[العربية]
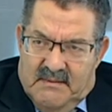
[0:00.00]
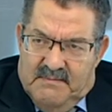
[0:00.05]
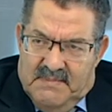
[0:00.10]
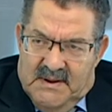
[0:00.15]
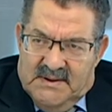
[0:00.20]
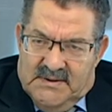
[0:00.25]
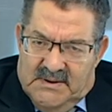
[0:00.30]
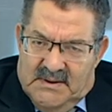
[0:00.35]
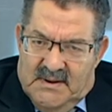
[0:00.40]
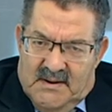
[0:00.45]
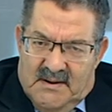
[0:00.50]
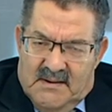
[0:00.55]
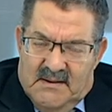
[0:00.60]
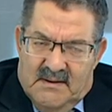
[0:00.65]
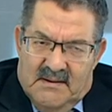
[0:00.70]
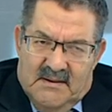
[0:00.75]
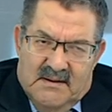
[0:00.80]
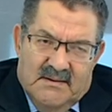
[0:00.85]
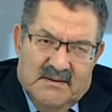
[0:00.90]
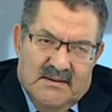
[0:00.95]
باش
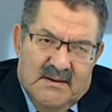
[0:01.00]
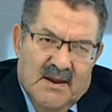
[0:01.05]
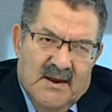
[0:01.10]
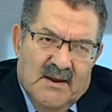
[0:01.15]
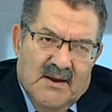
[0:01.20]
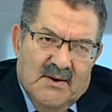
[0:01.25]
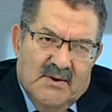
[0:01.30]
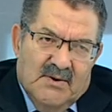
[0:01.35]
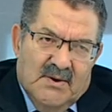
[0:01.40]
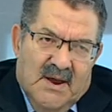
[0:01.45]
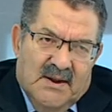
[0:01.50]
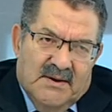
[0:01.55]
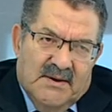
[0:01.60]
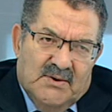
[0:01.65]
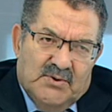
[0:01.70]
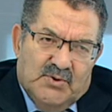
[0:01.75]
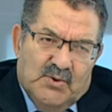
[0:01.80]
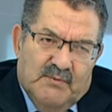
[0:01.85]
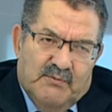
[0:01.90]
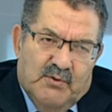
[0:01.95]
آه، أنا
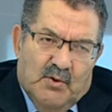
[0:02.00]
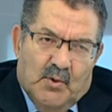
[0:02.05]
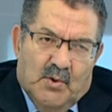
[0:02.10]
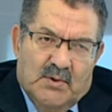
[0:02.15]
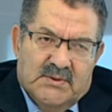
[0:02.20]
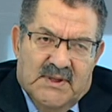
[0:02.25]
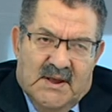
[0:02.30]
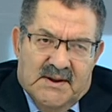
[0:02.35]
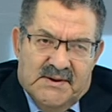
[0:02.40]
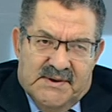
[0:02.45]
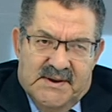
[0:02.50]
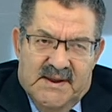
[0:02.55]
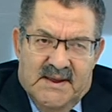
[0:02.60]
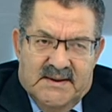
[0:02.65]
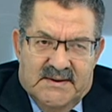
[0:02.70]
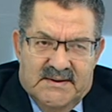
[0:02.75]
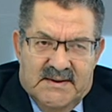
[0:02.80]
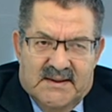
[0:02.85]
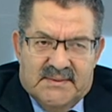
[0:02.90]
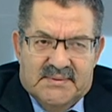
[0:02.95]
نشوفوا القدرة
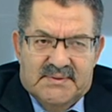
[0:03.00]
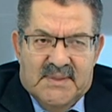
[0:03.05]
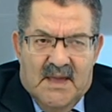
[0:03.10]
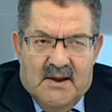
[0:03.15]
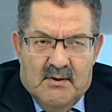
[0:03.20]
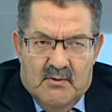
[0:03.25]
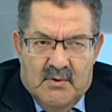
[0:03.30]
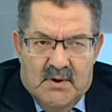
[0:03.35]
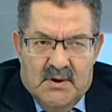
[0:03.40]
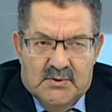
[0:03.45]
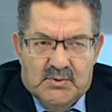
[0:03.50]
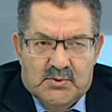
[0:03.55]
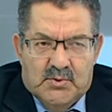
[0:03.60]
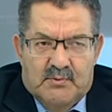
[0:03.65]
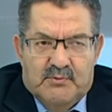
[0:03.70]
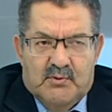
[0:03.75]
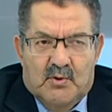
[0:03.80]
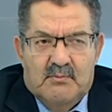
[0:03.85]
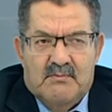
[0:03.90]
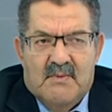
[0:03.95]
الظهر
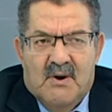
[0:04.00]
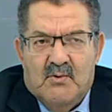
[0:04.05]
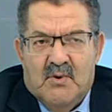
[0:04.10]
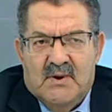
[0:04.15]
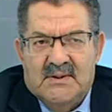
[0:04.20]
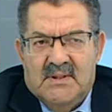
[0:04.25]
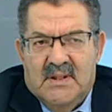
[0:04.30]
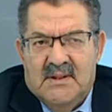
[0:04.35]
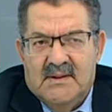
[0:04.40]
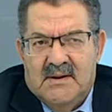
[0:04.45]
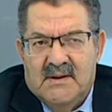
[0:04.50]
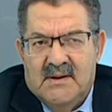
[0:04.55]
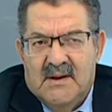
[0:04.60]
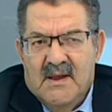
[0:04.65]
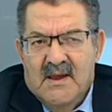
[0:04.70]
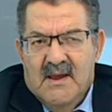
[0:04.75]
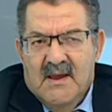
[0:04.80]
نشوفوا المواد